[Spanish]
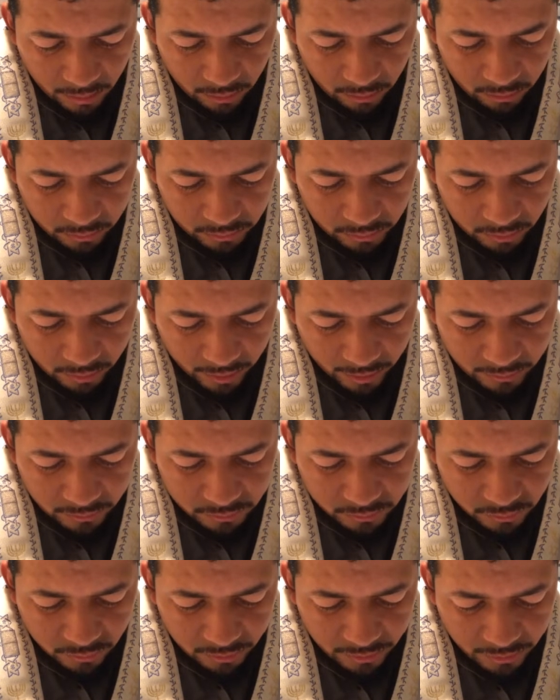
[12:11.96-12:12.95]

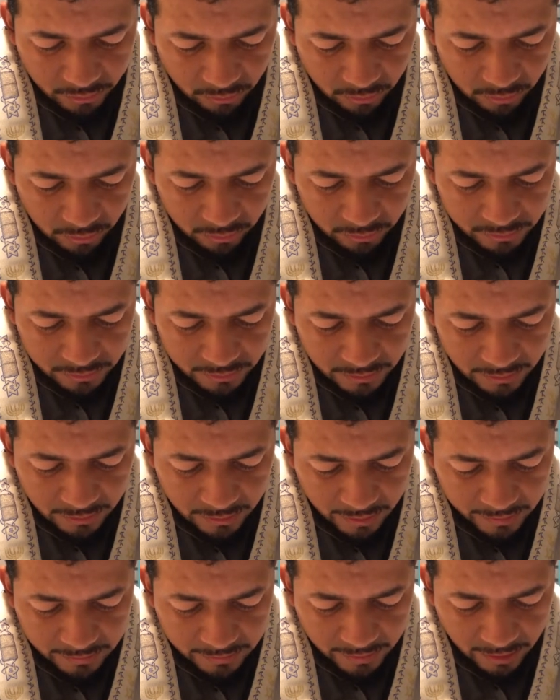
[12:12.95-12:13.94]
Otórganos hoy todos los
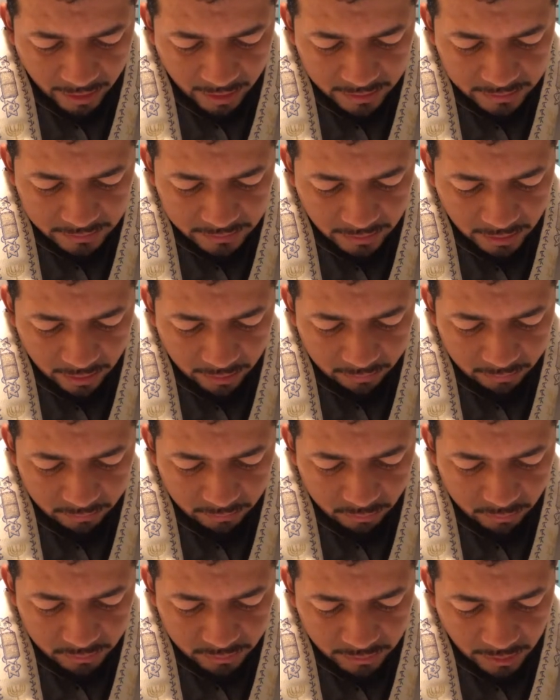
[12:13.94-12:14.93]
días gracia,
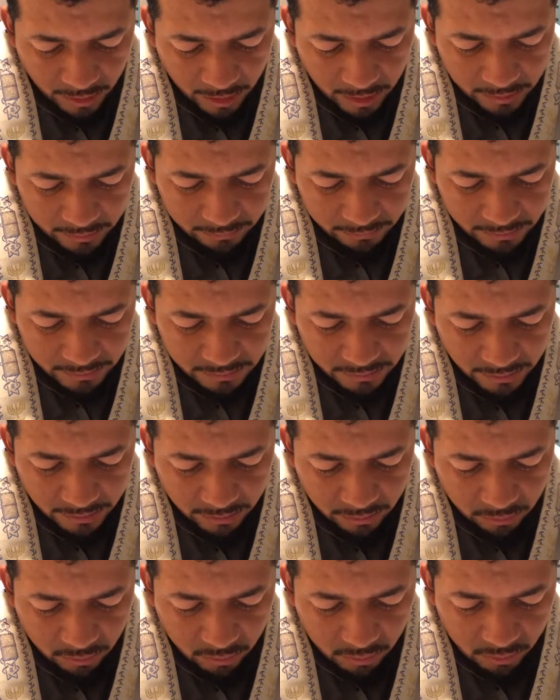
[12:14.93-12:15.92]
bondad,
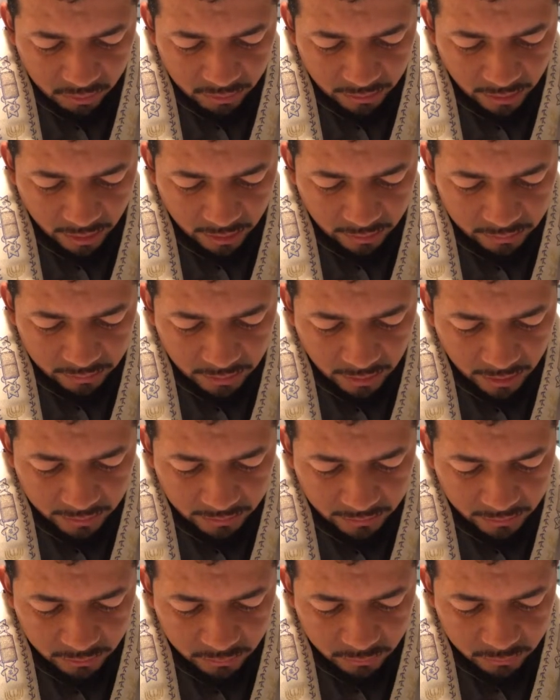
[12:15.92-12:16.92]
misericordia
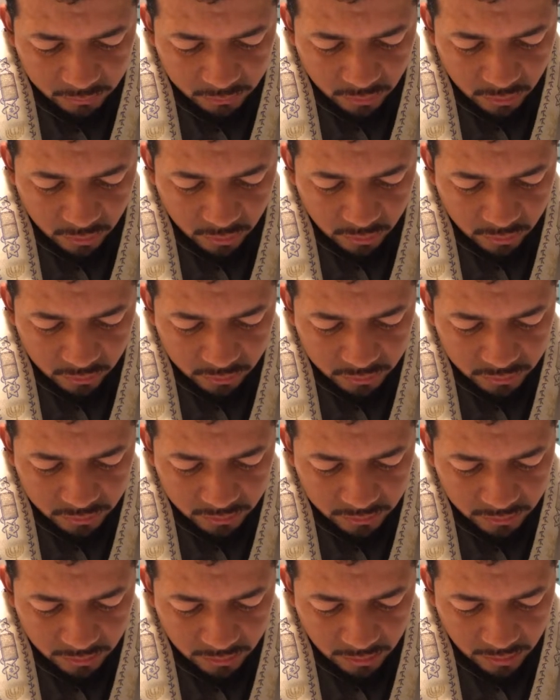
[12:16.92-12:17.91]
delante de tus ojos
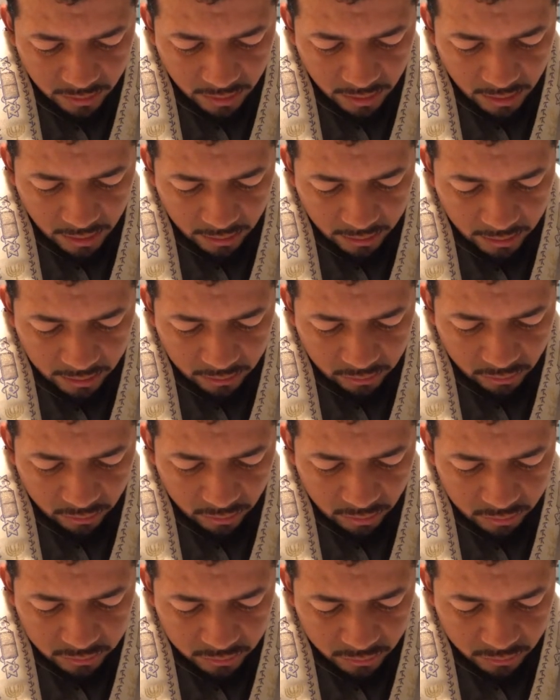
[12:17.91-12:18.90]
y en
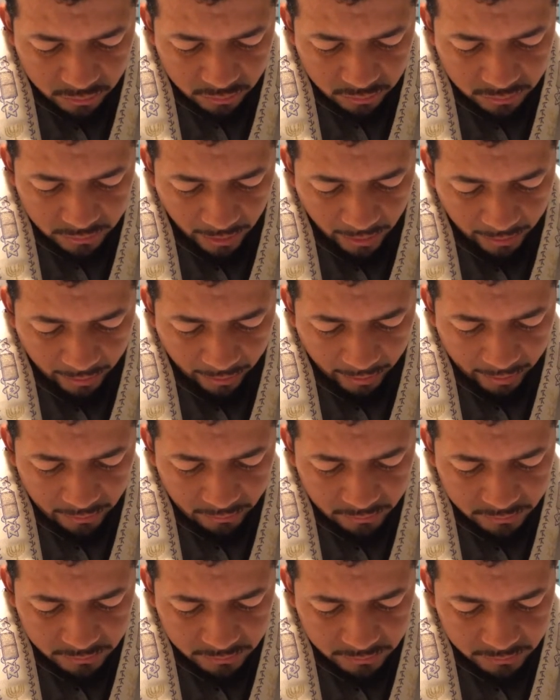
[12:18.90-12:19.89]
todos los ojos de
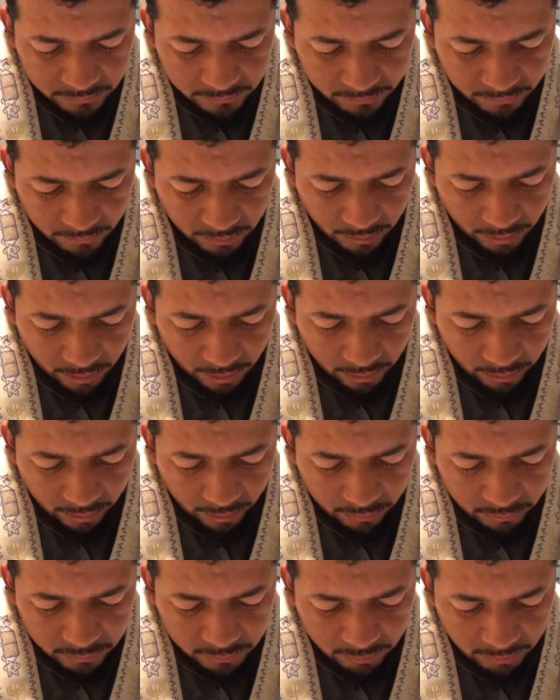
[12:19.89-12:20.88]
aquellos
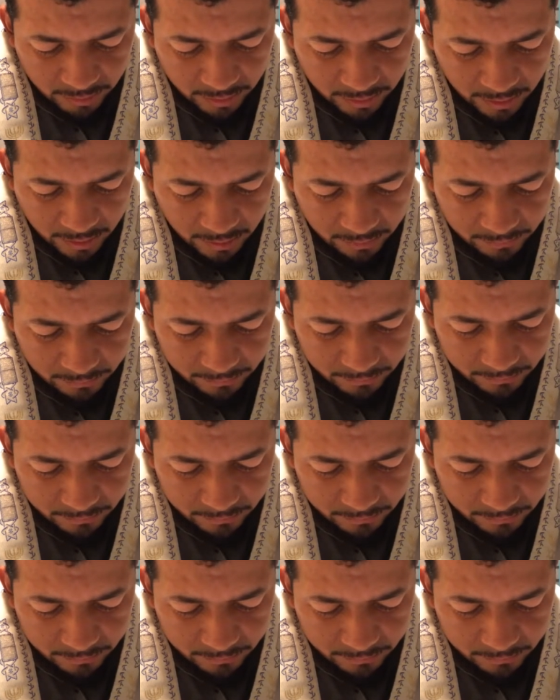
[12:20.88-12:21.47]
que, nos vean